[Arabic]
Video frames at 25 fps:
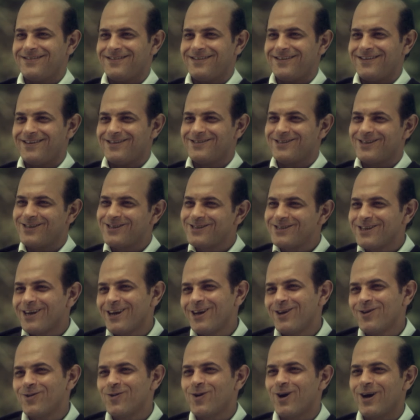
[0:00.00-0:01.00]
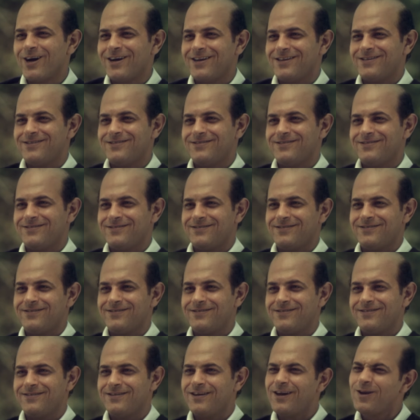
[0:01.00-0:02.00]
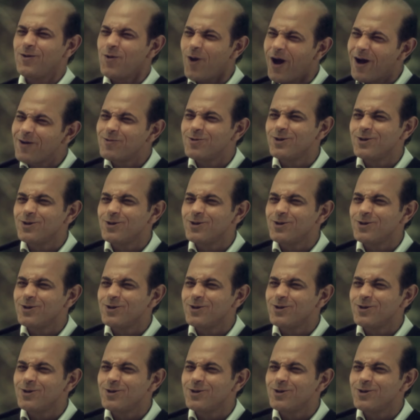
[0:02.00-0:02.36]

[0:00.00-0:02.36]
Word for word: عشان انت حلوه حلوه قوي